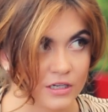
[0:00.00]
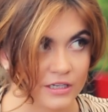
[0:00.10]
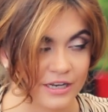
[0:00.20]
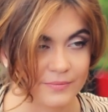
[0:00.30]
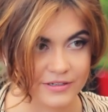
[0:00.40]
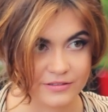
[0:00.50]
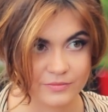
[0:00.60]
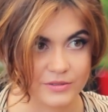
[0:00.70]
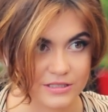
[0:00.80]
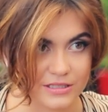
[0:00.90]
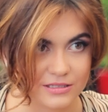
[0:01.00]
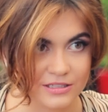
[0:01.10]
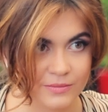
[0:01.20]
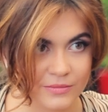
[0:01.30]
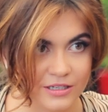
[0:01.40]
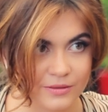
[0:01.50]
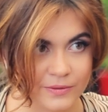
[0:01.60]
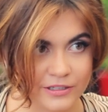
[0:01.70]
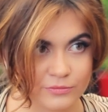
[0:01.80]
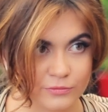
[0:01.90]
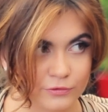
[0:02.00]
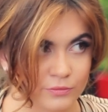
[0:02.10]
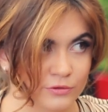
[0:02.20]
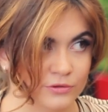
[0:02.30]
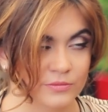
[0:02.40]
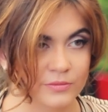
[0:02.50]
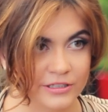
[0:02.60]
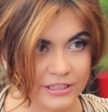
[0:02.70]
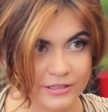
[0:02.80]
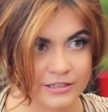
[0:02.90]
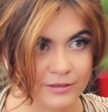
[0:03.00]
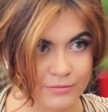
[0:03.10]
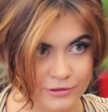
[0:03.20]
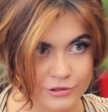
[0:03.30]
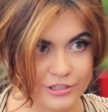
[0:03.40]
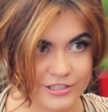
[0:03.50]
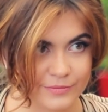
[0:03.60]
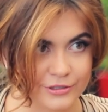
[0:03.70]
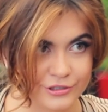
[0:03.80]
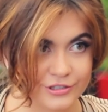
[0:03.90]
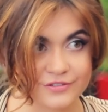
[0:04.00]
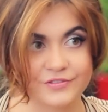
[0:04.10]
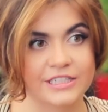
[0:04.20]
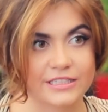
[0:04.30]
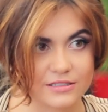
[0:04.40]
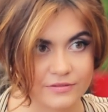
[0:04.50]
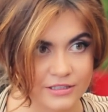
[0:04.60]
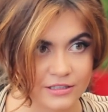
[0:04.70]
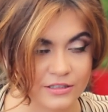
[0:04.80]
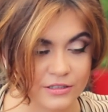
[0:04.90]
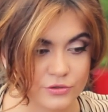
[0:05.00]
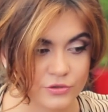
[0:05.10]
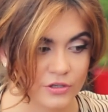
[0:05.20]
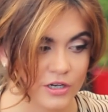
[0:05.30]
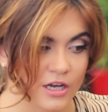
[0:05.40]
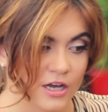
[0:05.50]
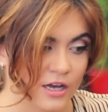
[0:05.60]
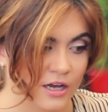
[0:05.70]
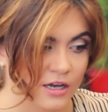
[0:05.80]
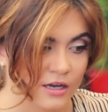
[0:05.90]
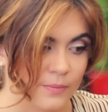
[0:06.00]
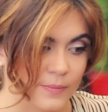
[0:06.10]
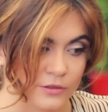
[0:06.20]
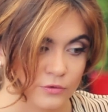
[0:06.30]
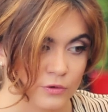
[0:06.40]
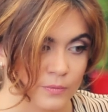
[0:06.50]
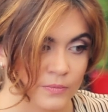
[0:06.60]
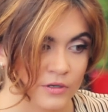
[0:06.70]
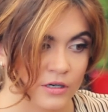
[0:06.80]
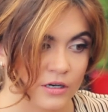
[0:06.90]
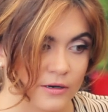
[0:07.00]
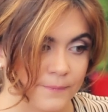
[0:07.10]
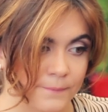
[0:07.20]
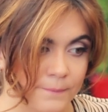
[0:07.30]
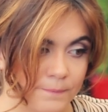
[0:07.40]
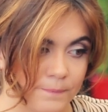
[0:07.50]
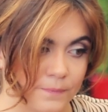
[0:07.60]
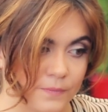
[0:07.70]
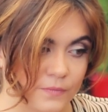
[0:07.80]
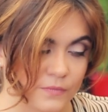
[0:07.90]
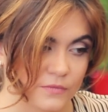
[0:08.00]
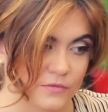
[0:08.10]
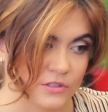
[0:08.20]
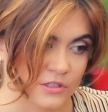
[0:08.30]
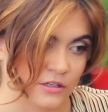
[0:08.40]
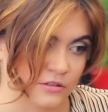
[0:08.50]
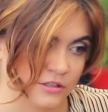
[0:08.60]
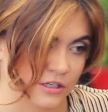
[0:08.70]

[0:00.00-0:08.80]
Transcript: я бегала вместе с ними, и поэтому футбол это была неотъемлемая часть моей жизни в детстве тогда еще. Потом э, стало